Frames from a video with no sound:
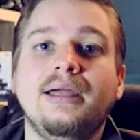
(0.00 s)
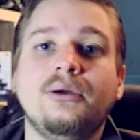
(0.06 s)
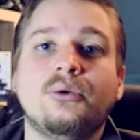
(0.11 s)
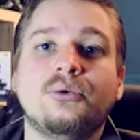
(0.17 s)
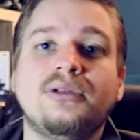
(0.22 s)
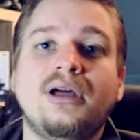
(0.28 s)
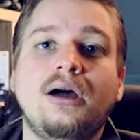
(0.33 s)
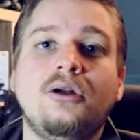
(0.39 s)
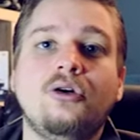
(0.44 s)
Et
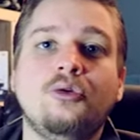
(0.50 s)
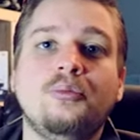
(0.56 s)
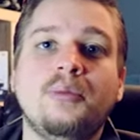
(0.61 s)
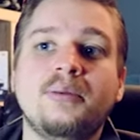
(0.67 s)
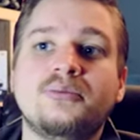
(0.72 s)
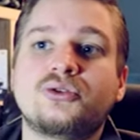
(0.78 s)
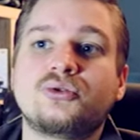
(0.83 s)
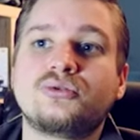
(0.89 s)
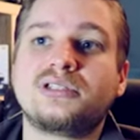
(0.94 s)
on a le
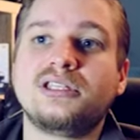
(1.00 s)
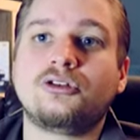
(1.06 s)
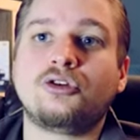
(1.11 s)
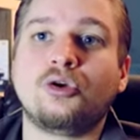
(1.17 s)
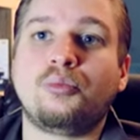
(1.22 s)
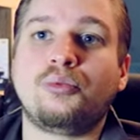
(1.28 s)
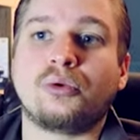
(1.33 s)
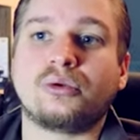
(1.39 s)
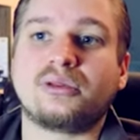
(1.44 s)
même souci que
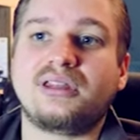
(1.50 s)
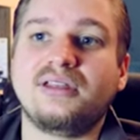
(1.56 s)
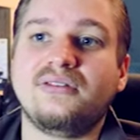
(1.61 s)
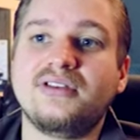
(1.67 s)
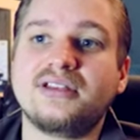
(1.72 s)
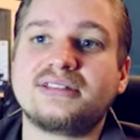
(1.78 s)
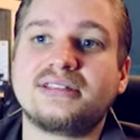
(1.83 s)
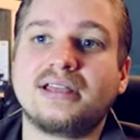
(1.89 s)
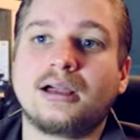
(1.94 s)
pour
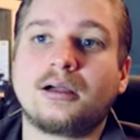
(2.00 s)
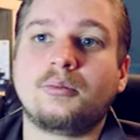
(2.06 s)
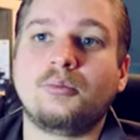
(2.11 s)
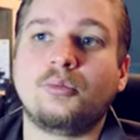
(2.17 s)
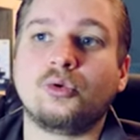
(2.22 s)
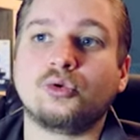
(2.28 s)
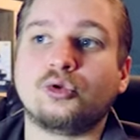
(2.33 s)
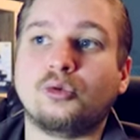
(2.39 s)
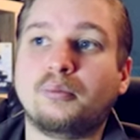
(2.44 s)
TV5
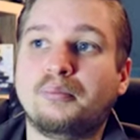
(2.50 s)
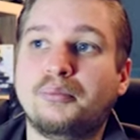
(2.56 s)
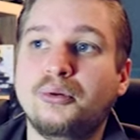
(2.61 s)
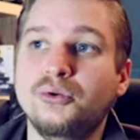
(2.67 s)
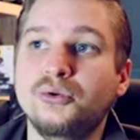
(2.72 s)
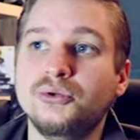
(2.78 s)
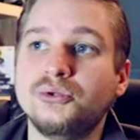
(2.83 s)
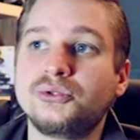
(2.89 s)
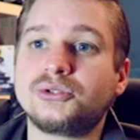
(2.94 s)
Monde
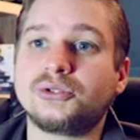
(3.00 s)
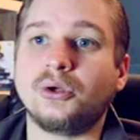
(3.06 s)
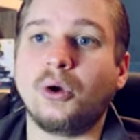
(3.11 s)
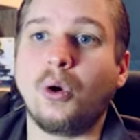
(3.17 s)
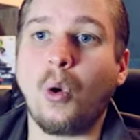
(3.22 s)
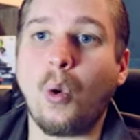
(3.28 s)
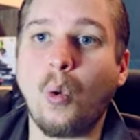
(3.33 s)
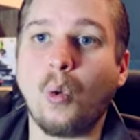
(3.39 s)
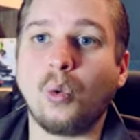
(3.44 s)
Plus,
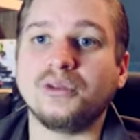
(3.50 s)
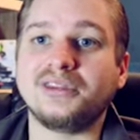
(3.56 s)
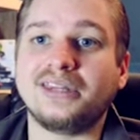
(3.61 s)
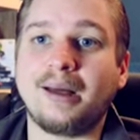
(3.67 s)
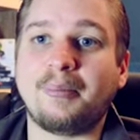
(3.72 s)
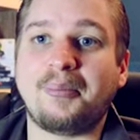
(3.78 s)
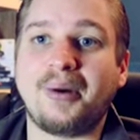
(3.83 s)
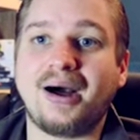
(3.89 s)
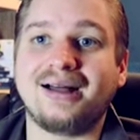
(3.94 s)
on
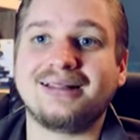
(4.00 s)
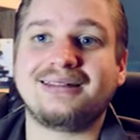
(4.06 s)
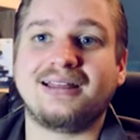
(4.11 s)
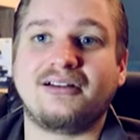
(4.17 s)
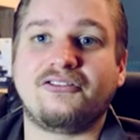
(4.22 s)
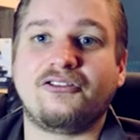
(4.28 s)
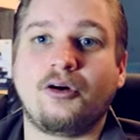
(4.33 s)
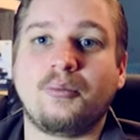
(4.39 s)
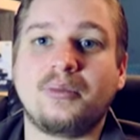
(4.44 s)
n'a pas
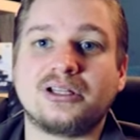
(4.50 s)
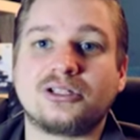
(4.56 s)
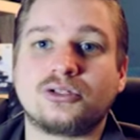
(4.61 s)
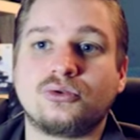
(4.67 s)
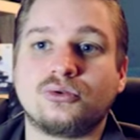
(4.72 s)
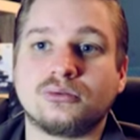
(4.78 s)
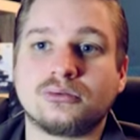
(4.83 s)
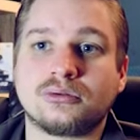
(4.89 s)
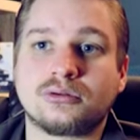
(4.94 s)

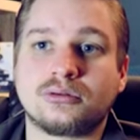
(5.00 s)
d'informations